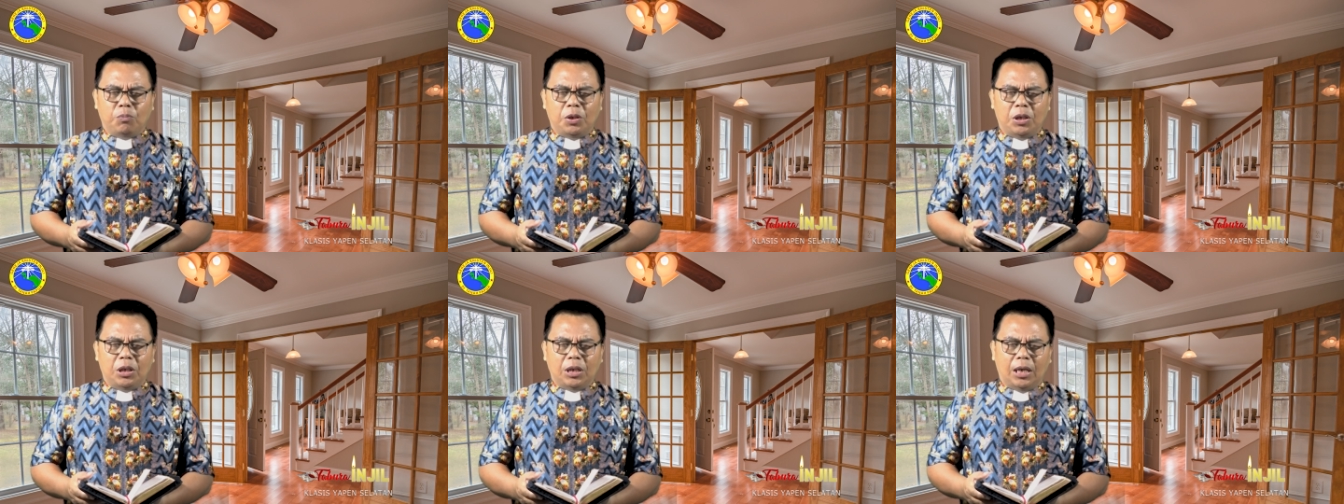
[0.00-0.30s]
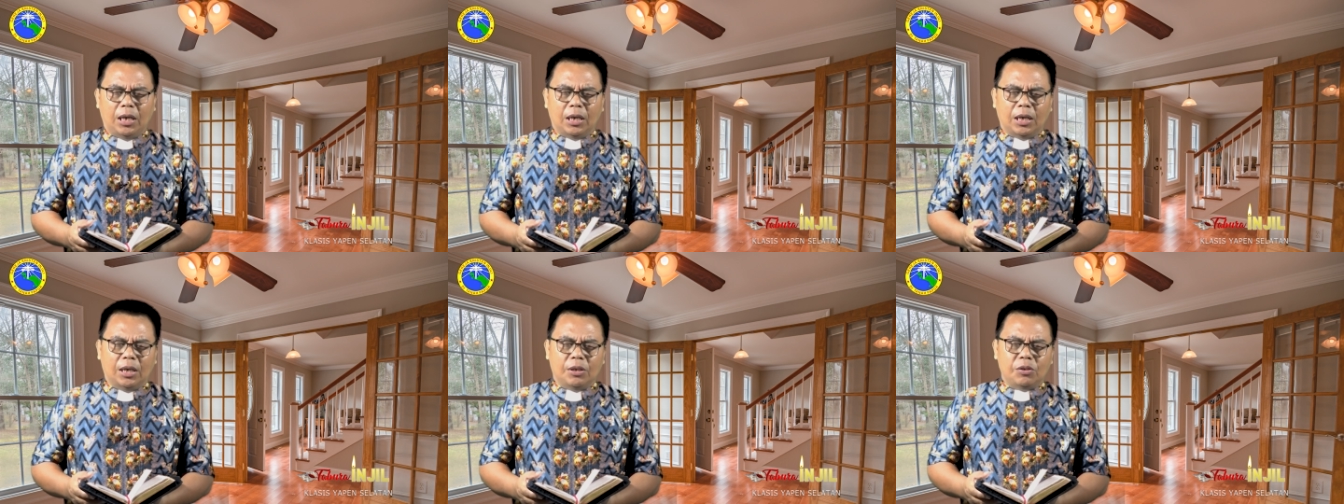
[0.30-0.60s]

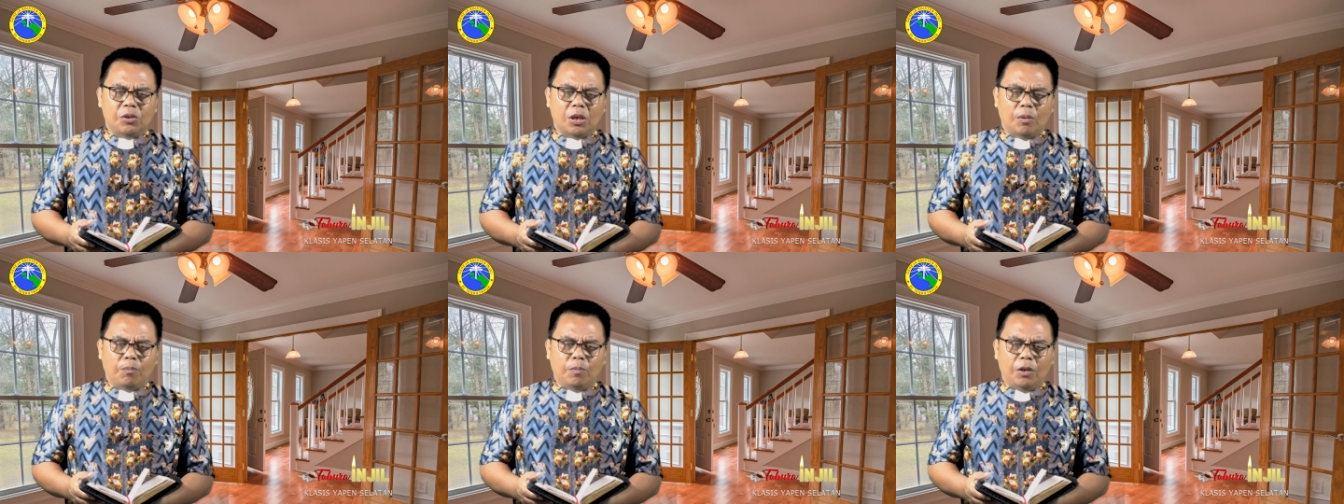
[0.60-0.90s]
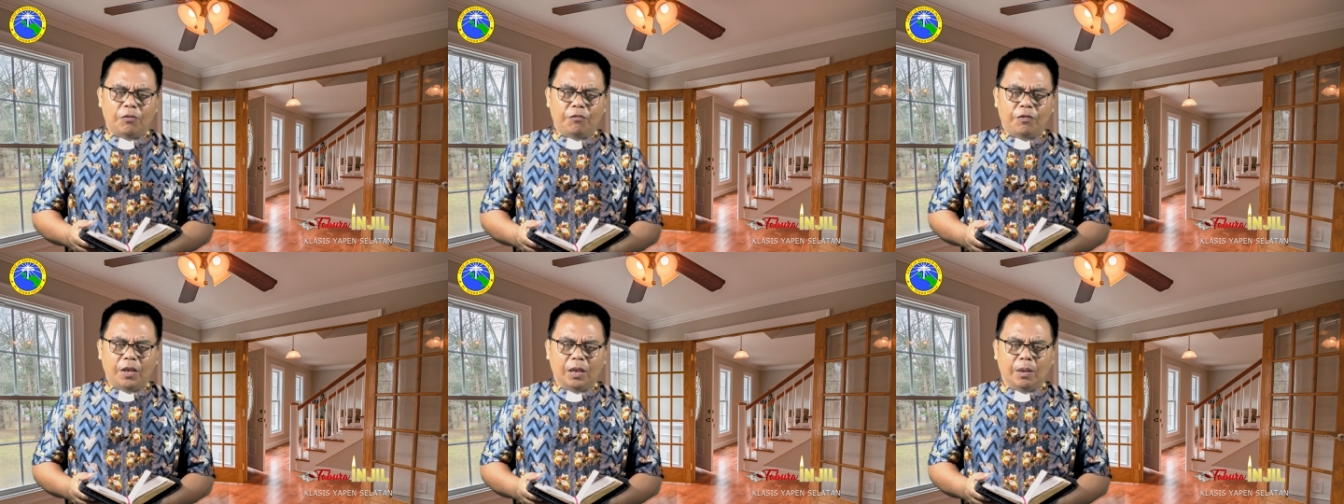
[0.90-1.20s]
mendengarkan
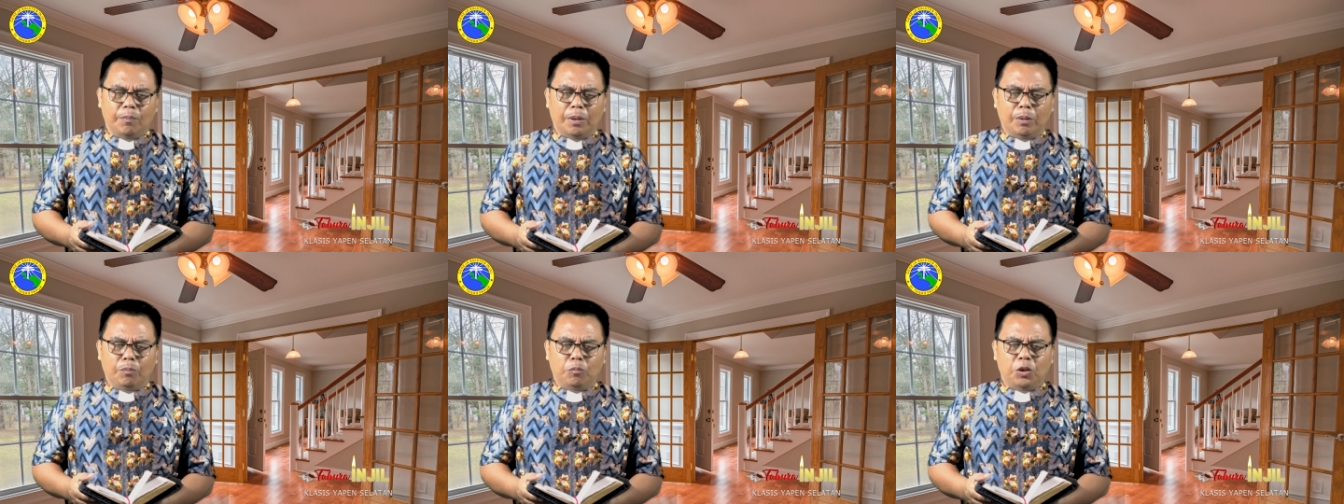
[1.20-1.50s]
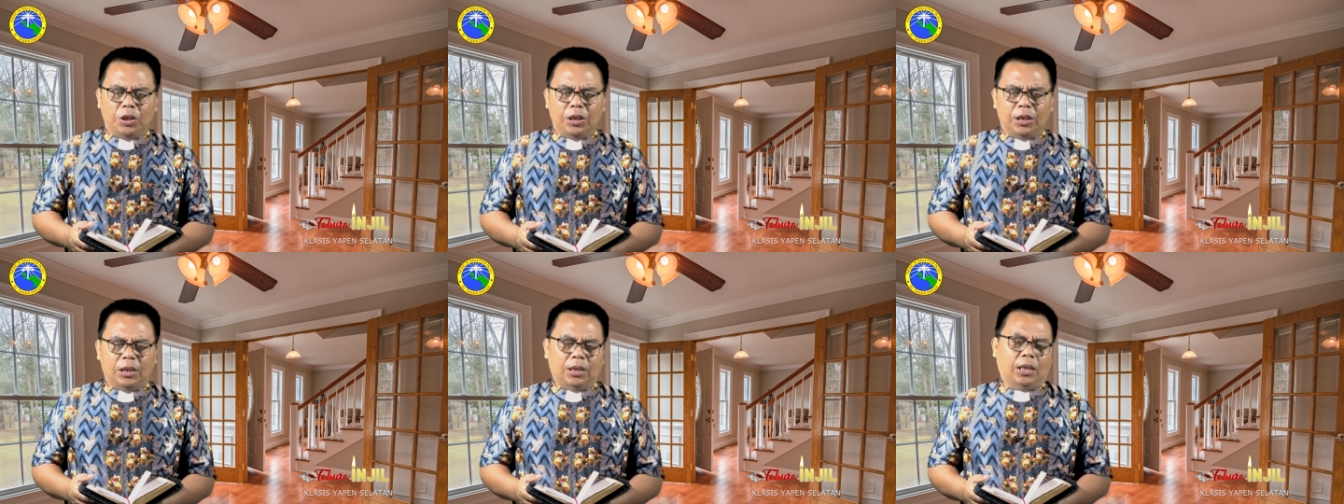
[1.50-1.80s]
sabda firman-Mu
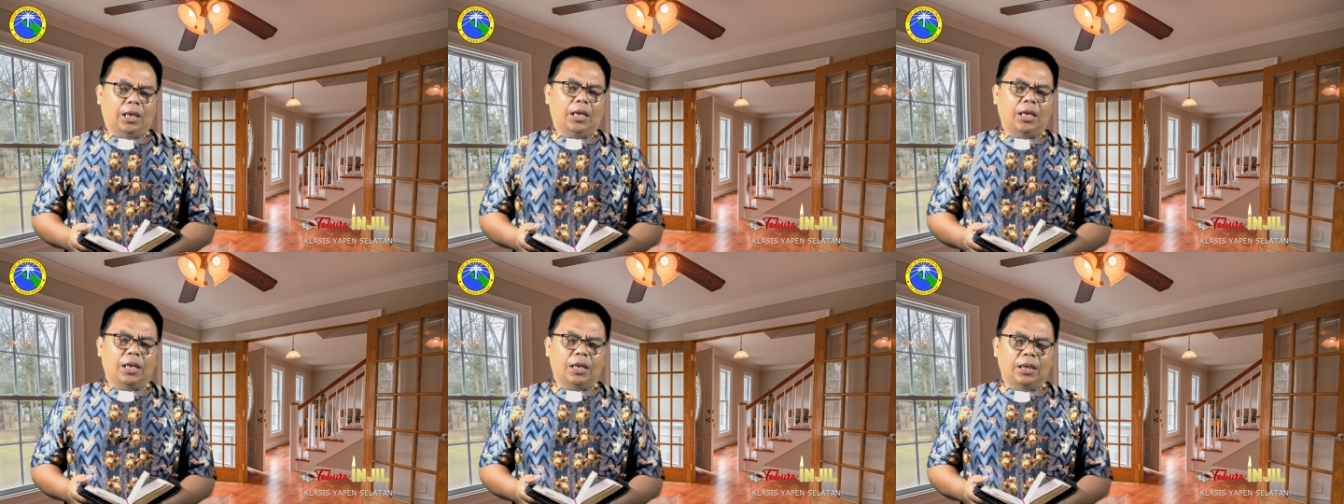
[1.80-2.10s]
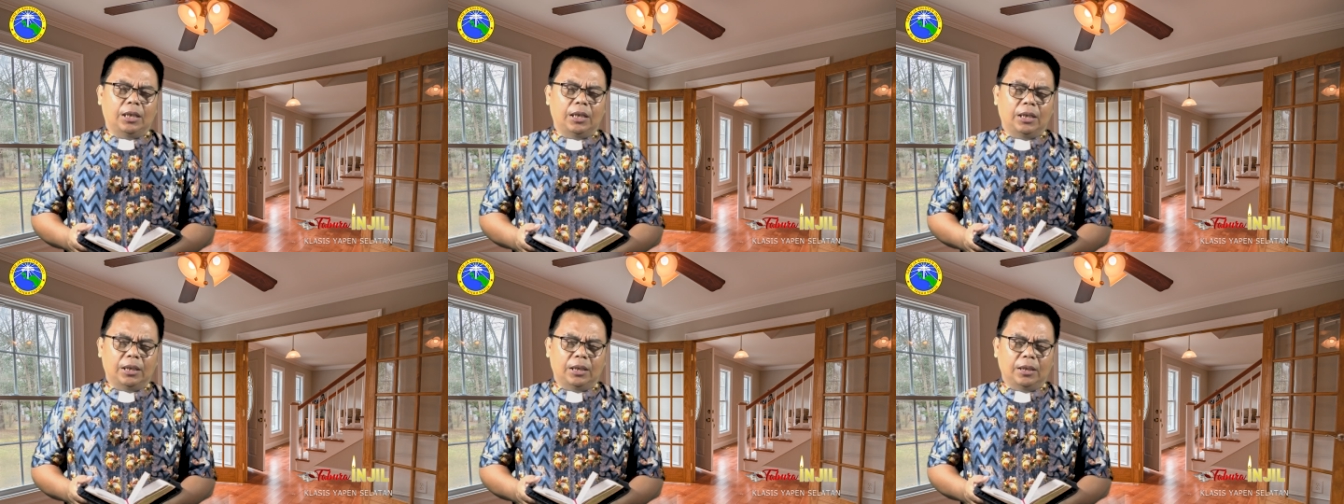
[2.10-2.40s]
di
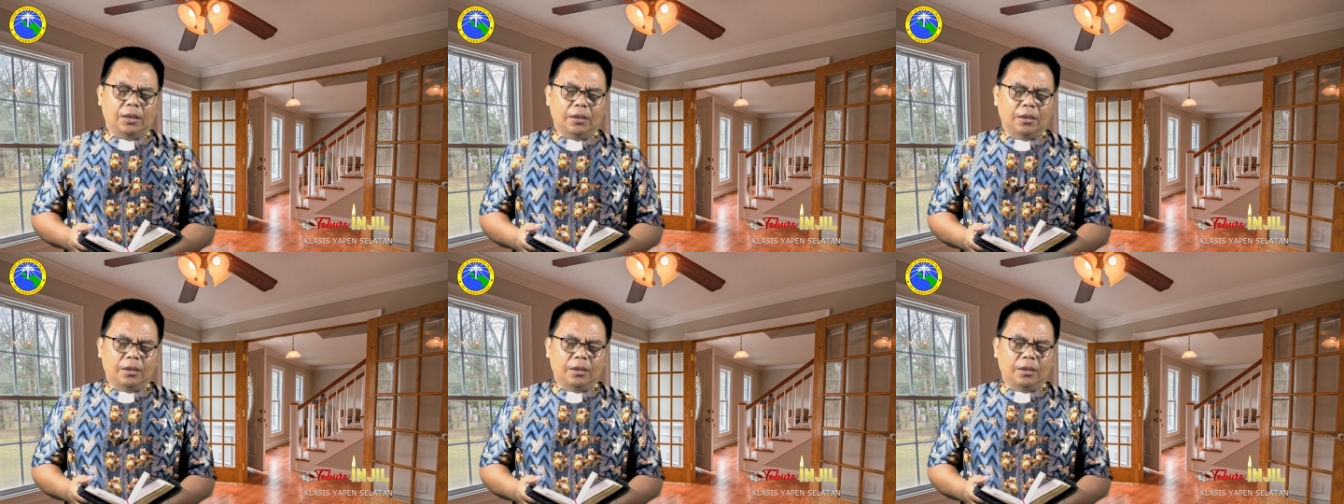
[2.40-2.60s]
hari ini.